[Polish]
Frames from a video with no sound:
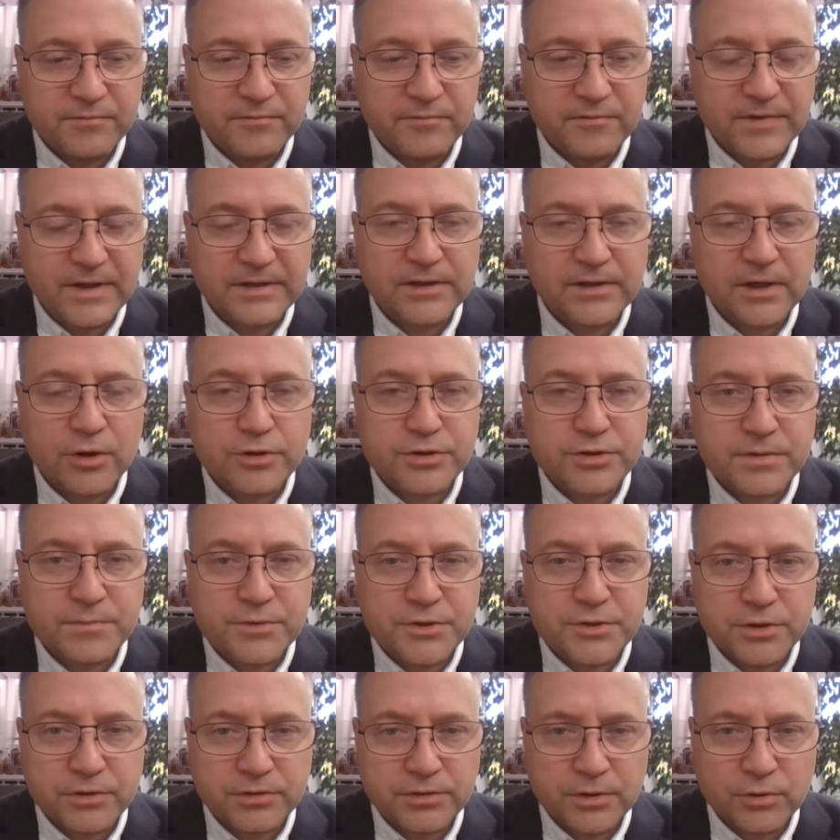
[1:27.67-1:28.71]
w latach
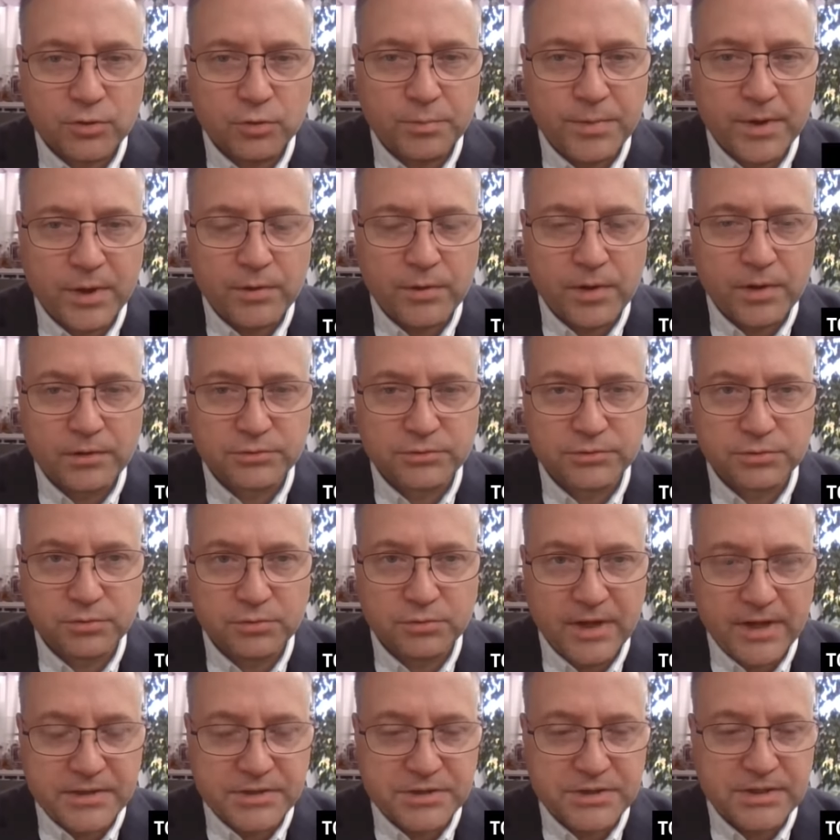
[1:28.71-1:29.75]
80. ubiegłego
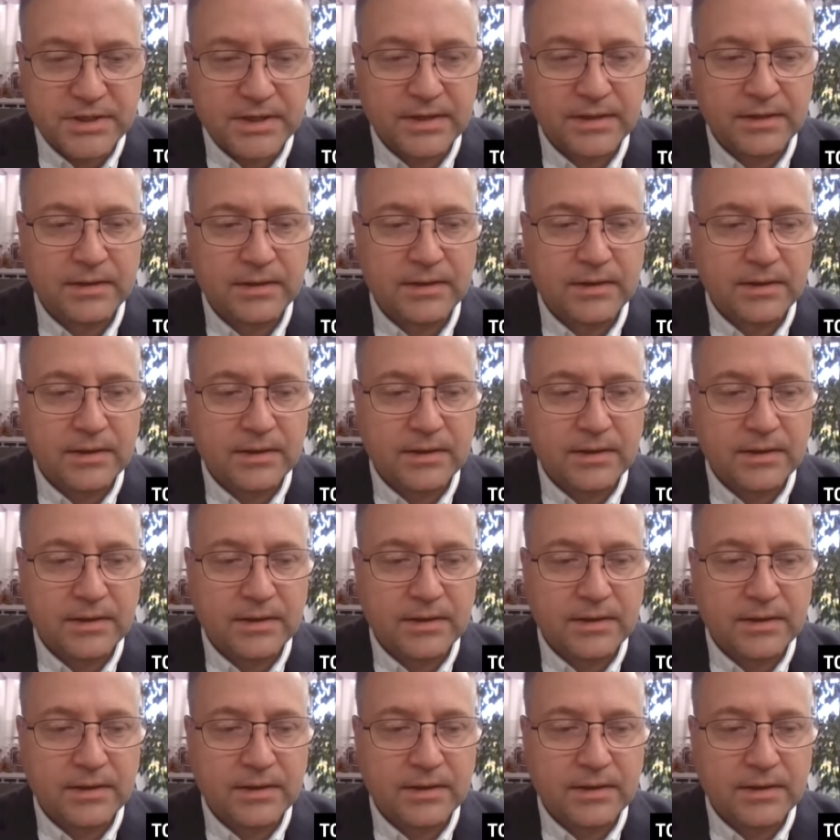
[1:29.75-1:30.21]
stulecia